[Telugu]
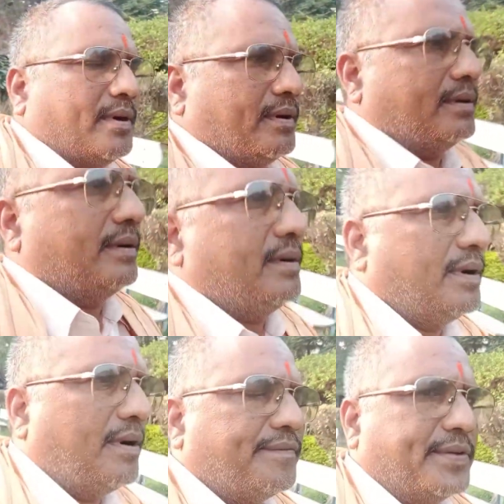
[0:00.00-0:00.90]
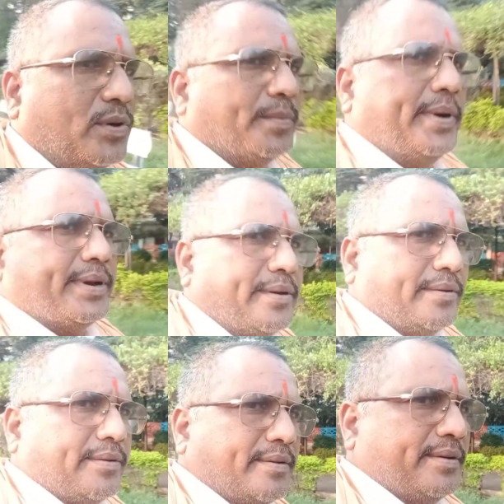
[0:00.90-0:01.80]
హాఫ్ కిలోమీటర్
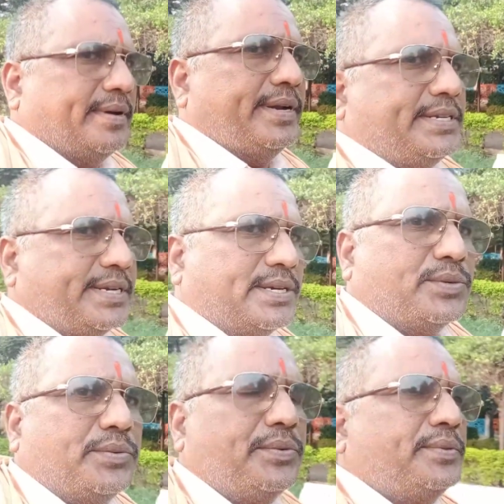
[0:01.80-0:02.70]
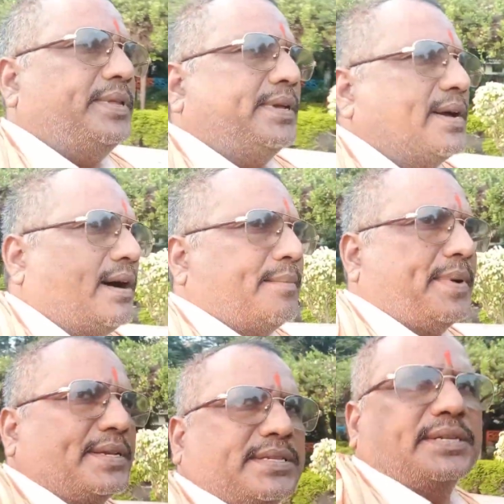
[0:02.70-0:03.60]
డిస్టెన్స్ ఉంటుంది
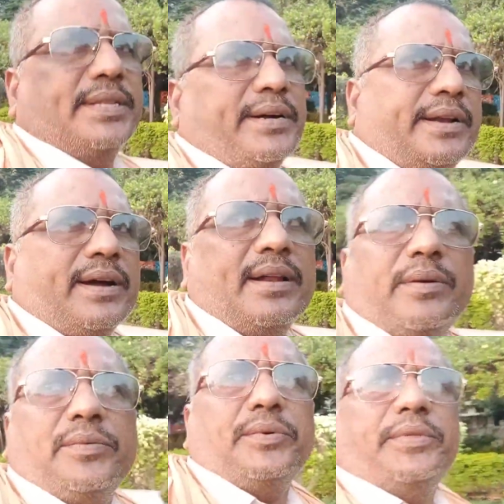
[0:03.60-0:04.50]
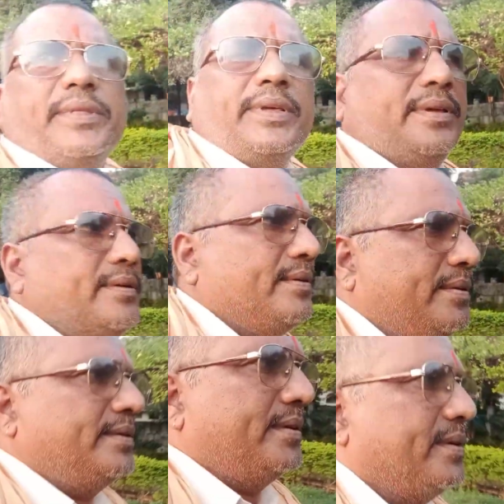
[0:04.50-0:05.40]
కాంప్లెక్స్కి దగ్గరగానే ఉంటుంది
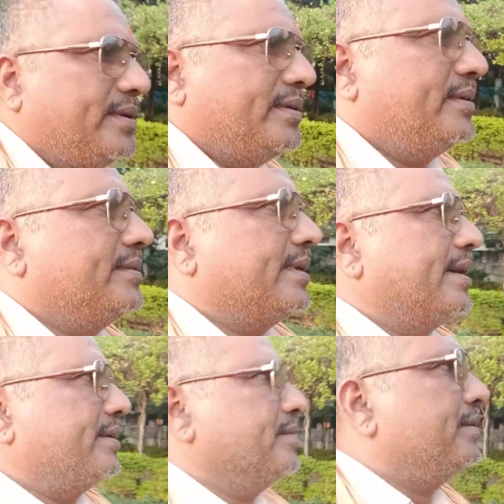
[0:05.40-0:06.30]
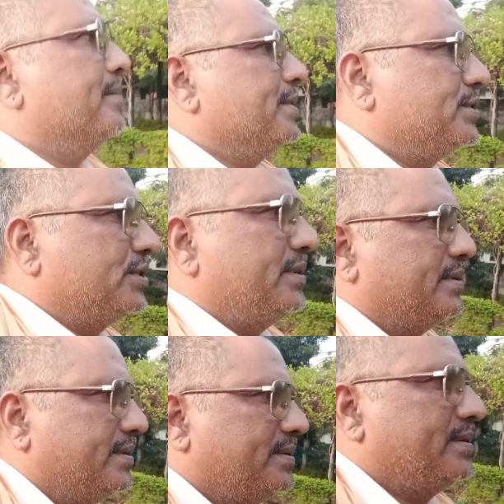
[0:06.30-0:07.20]
థ్యాంక్ యూ వెరీ మచ్
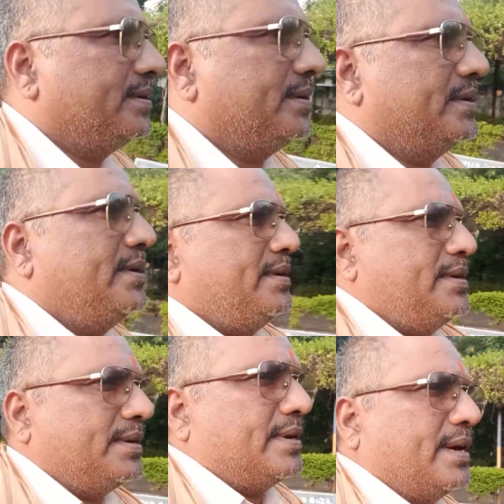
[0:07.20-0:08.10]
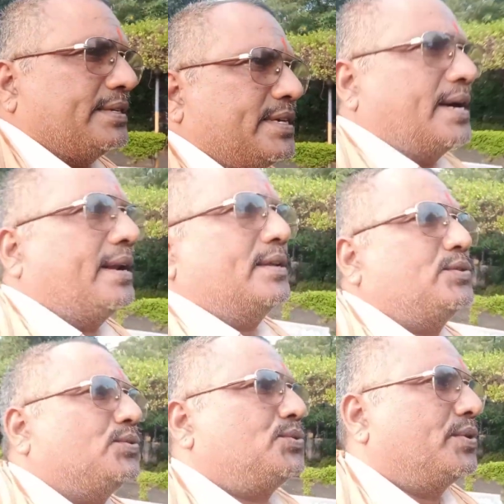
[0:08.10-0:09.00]
నా ఛానల్
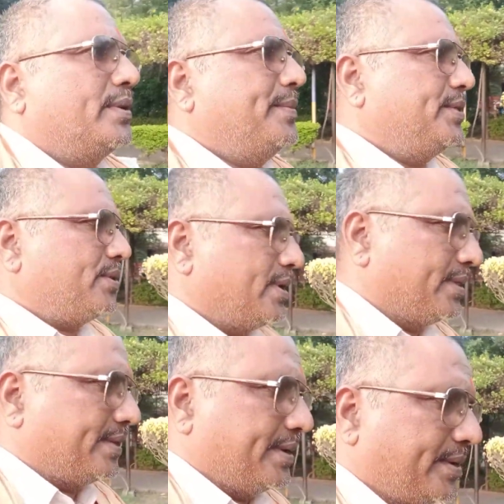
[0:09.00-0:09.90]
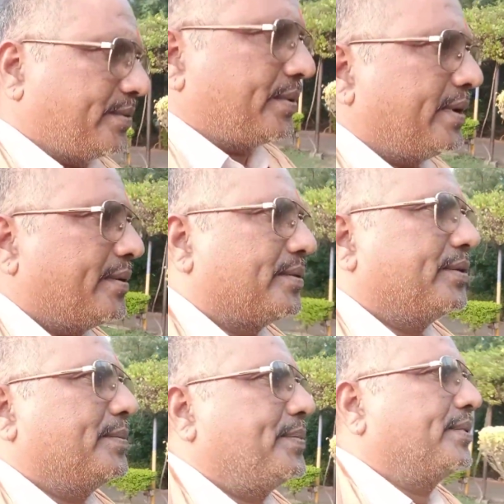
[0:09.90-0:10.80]
చూస్తున్న మిత్రులందరికీ కూడా
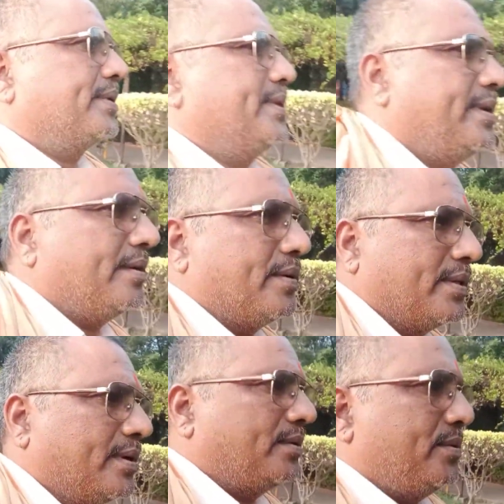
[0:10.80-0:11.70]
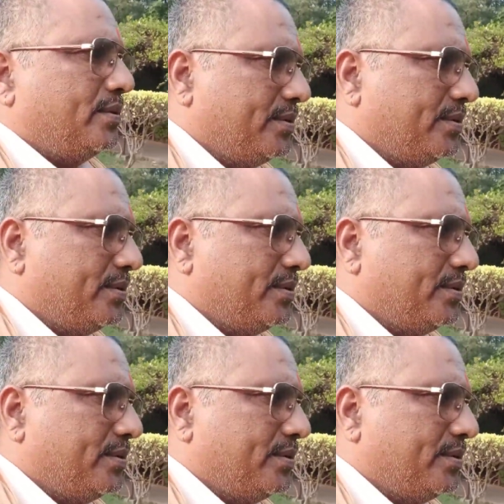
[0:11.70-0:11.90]
హృదయపూర్వక ధన్యవాదాలు